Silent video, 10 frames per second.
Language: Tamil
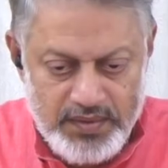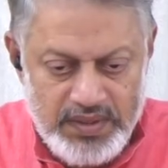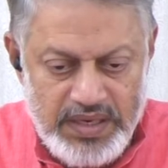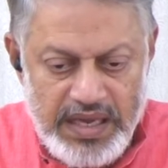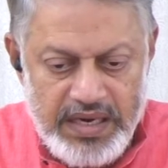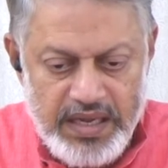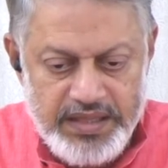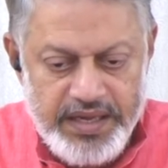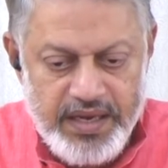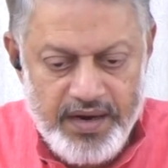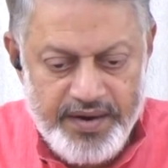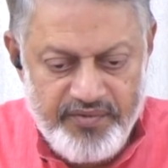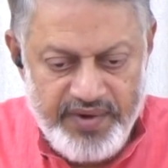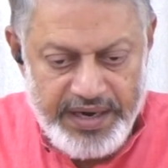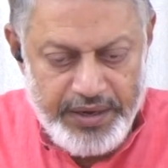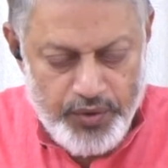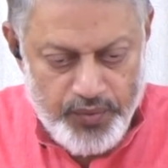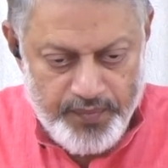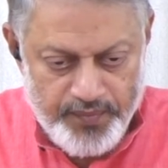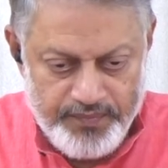நான் கதி காண
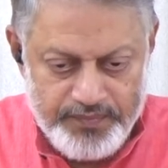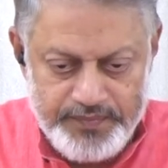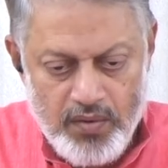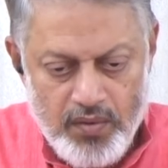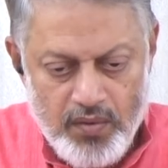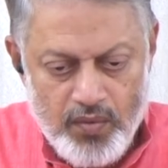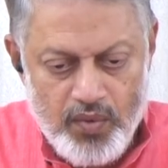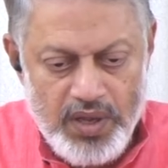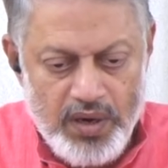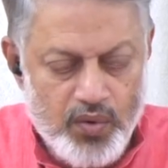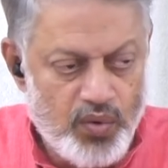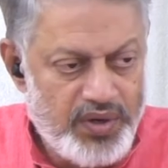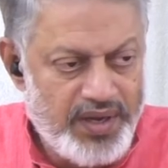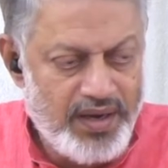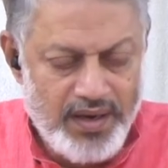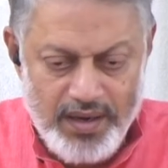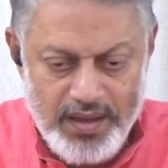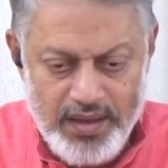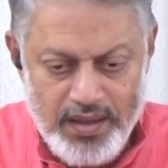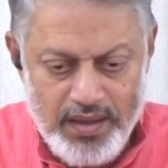வேண்டும் உடல் கூட்டில்
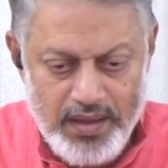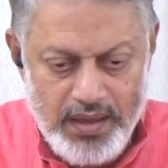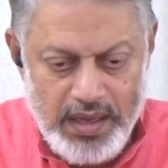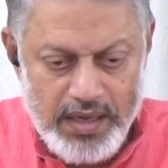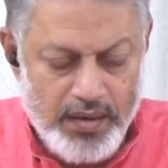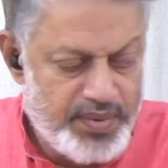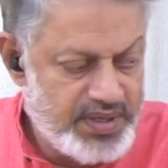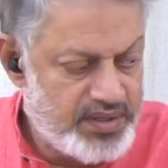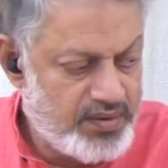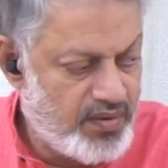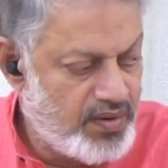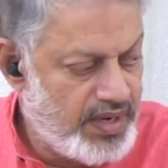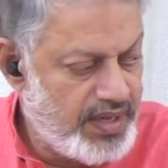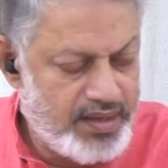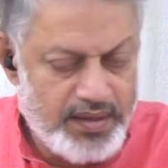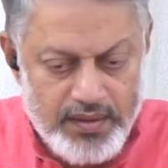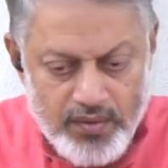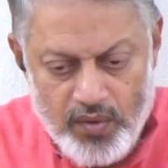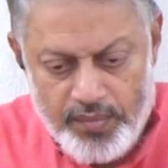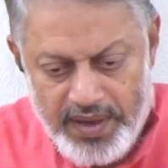அகப்பட்டு கொண்ட
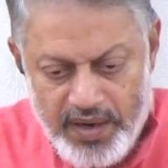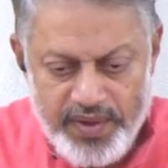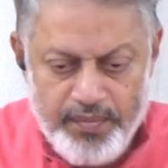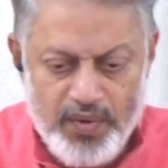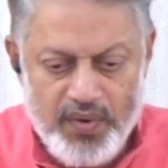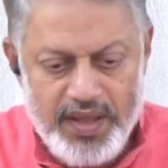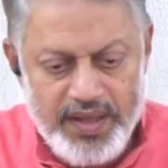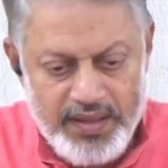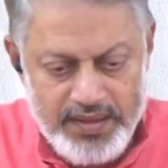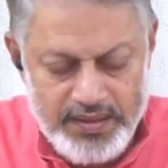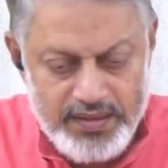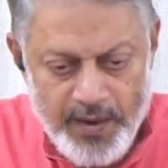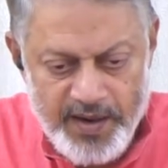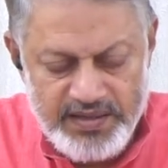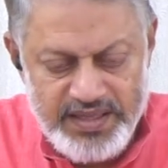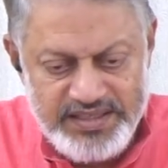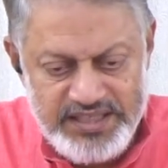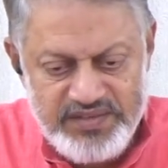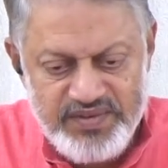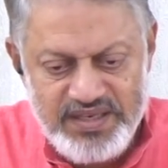ஒரு பறவை போல இந்த
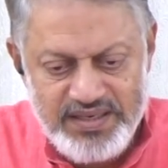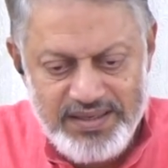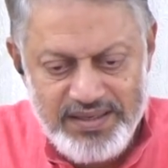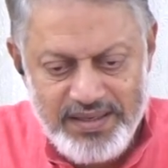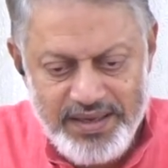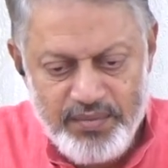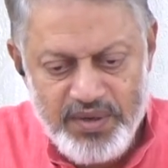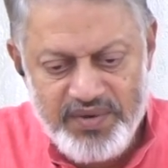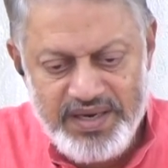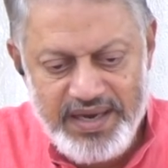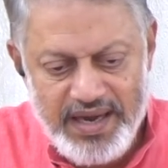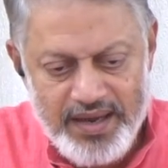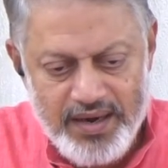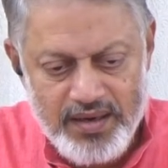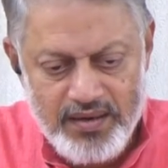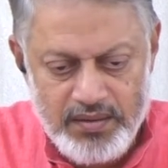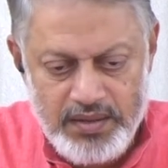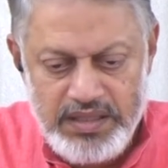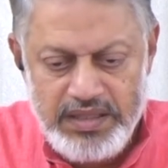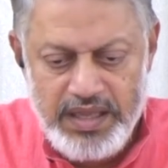ஜீவன் என்பவன் யார்
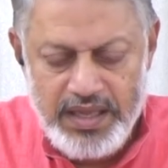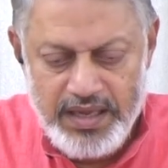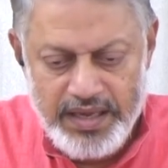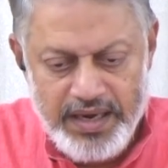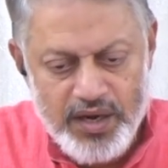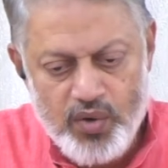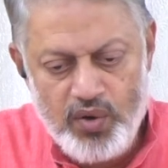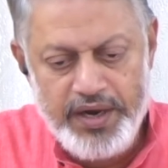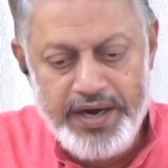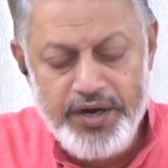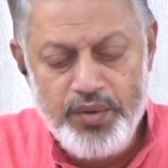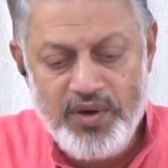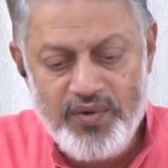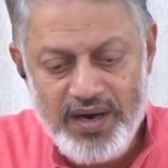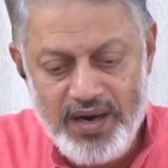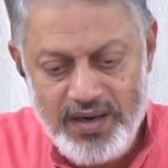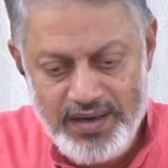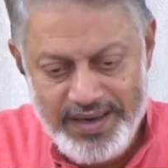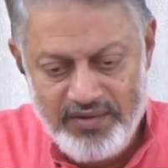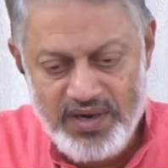இந்த எனக்குள் எண்ணுபவர்கள்
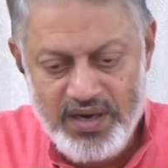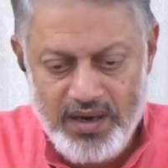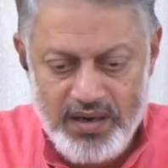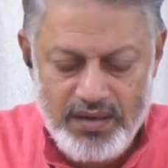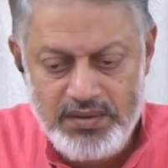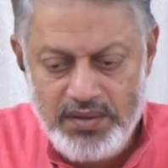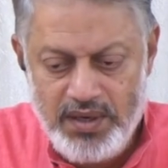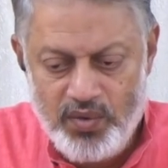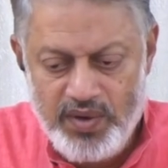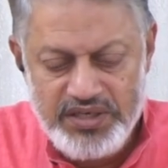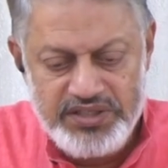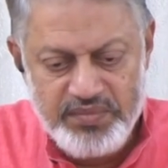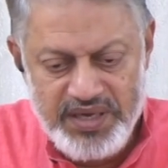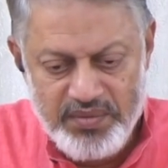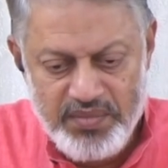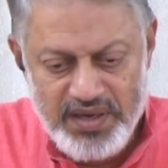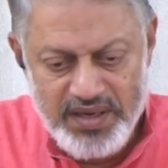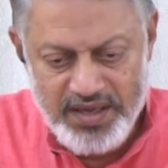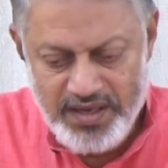எவர்கள் உணர்ச்சி மயமாக